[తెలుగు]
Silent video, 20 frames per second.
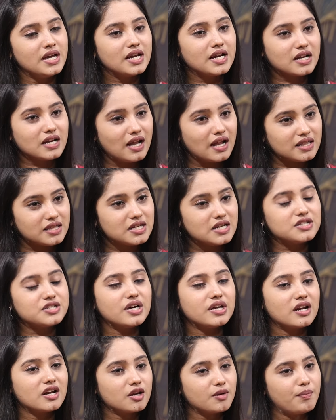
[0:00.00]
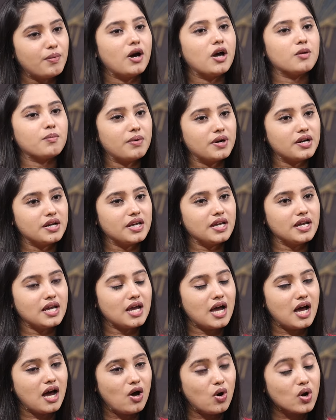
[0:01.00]
ఇట్లా అత్యాచారానికి పాల్పడి
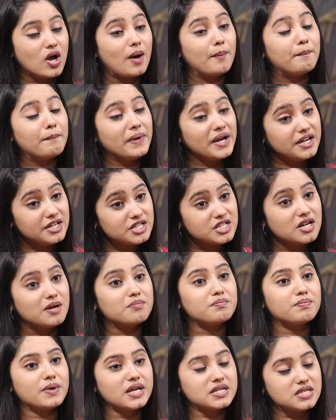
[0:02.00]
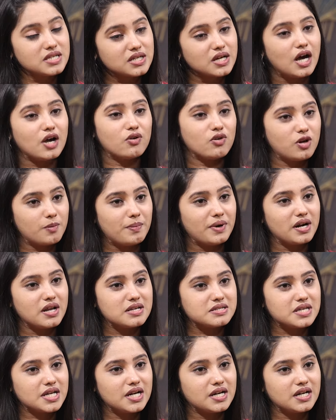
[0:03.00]
ఒక అమ్మాయిని చంపేసి కాలువలో
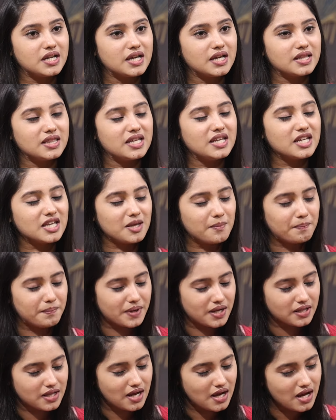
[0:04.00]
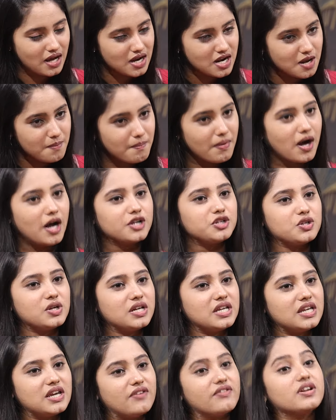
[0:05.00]
పడేశారంటే దీనికి ప్రధాన
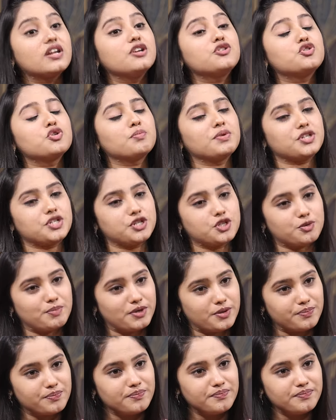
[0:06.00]
బాధ్యుల్ని ఎవరినని చూపించవచ్చు మనం